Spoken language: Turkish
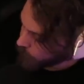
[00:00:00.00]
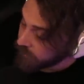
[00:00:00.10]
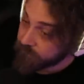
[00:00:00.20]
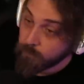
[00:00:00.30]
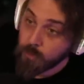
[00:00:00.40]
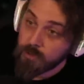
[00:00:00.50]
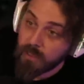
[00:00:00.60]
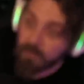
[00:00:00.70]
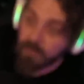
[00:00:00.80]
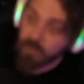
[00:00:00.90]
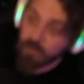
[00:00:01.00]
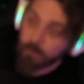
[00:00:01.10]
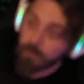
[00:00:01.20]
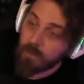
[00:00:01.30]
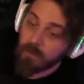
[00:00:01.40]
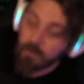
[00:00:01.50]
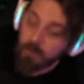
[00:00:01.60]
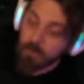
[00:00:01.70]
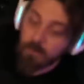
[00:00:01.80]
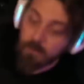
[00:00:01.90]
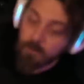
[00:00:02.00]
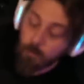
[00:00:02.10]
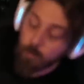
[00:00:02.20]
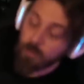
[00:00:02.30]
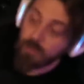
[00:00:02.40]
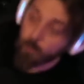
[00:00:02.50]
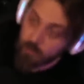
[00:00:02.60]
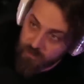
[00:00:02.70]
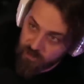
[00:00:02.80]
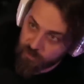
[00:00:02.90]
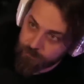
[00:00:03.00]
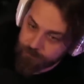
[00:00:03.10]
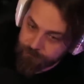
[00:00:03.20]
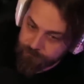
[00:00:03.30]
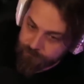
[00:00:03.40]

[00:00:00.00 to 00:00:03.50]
Bütün influencer arkadaşlarıma da ürünleri göndereceğim.